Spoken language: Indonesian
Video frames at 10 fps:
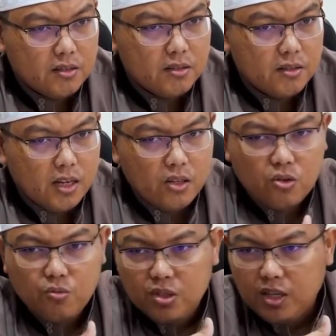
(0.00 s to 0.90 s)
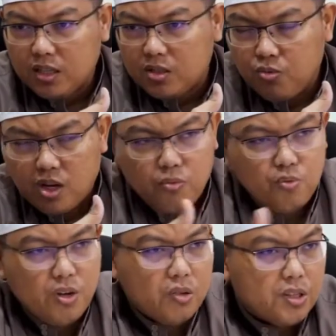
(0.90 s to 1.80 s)
dari di atas muka
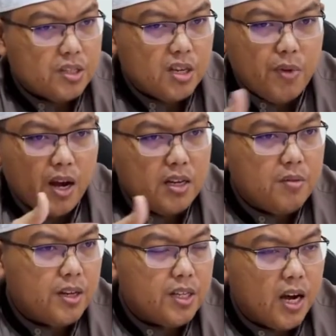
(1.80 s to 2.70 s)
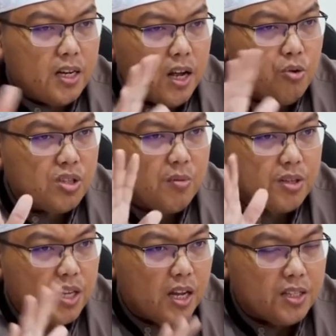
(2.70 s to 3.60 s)
bumi Allah, terserah makan di mana. Jangan ganggu sama
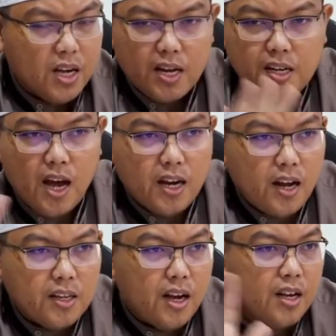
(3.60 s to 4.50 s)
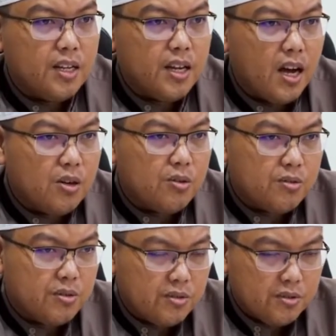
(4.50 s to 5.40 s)
sekali, jangan dihadang, jangan diganggu,
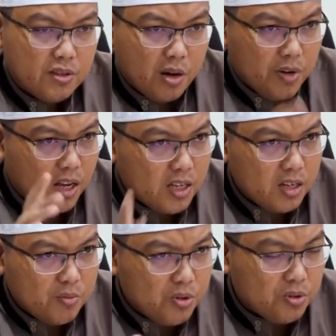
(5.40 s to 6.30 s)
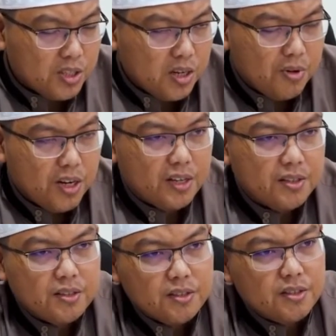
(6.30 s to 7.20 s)
apalagi dibunuh tidak boleh.
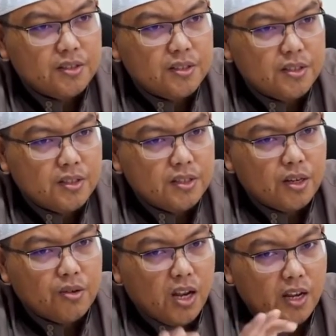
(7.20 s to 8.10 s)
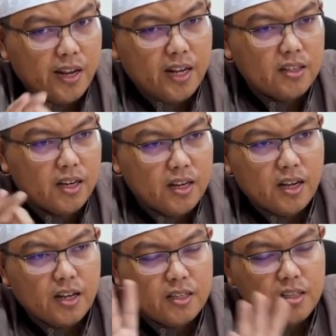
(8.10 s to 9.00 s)
Kalau kalian nekat, kalian
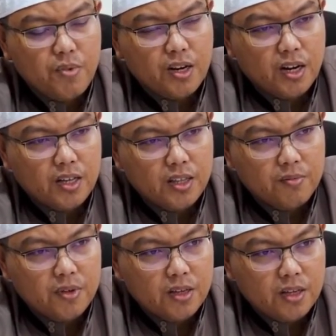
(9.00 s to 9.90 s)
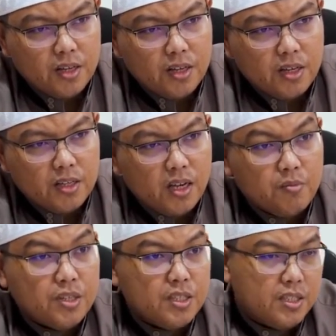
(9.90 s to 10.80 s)
akan ditimpa dengan azab yang
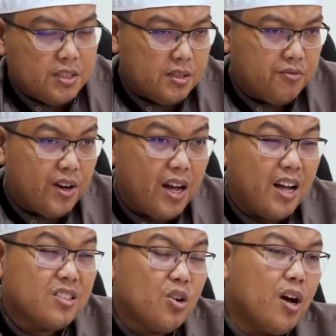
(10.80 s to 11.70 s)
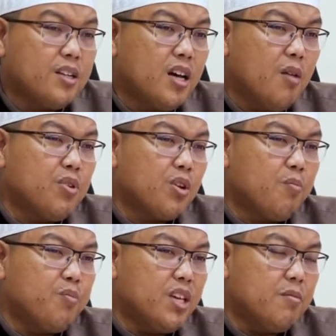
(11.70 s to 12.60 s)
pedih. Atau an amri
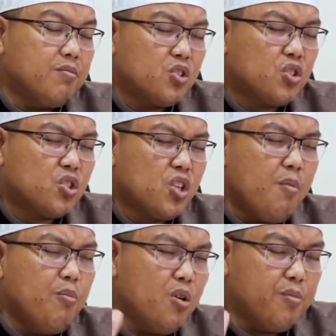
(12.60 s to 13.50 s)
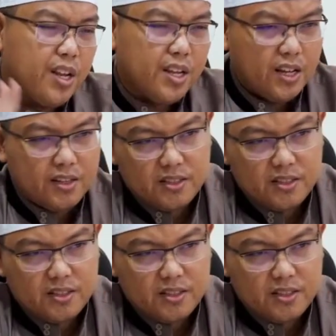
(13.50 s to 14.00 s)
rabbihim, sombong mereka.